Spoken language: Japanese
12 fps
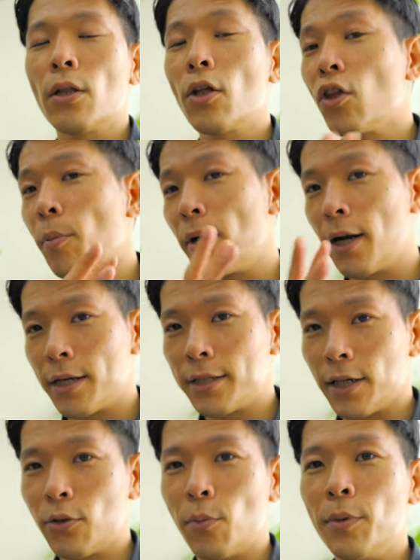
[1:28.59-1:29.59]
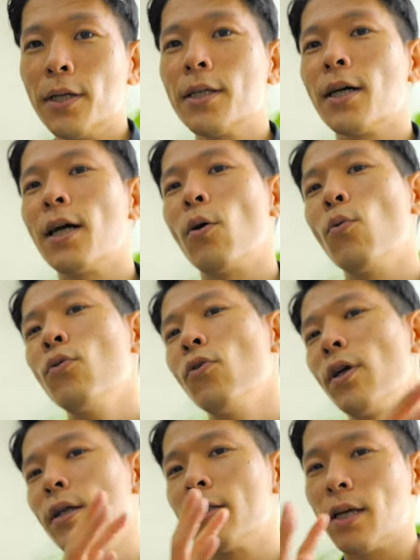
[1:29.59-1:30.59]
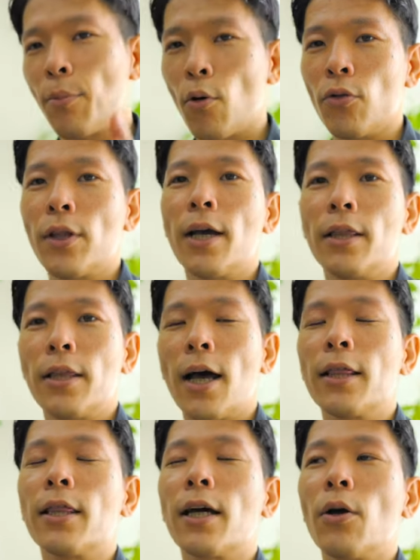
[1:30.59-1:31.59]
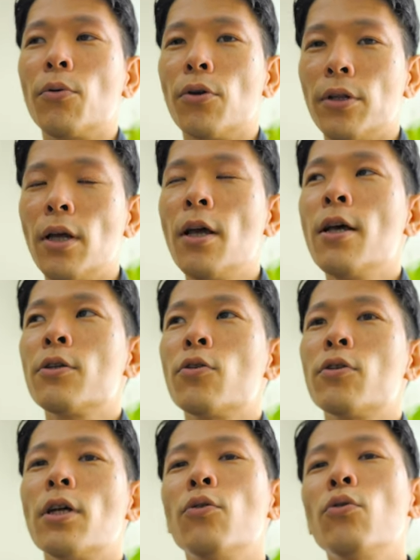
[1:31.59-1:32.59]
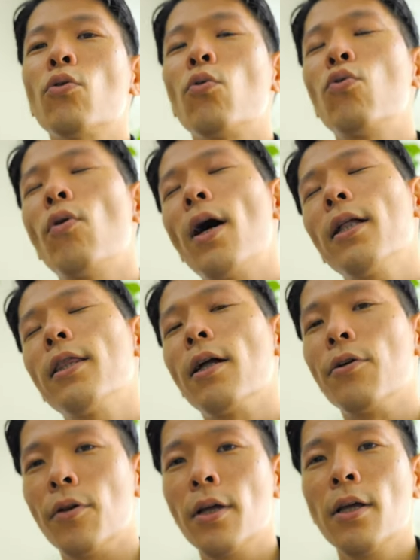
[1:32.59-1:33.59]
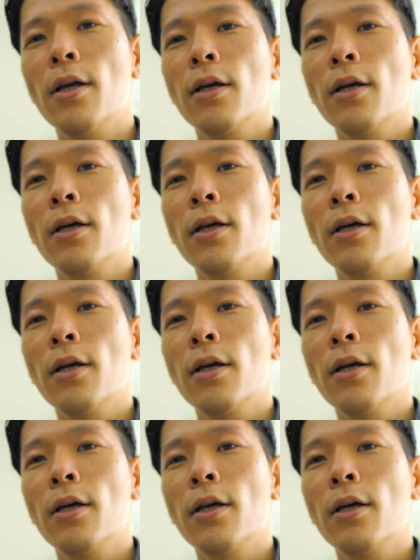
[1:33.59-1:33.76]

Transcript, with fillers: 例えばの話だけど、皆さんがお風呂にジャボンと入って、あったかいお風呂に、ね、そしたらちょっとふわーってなるよね。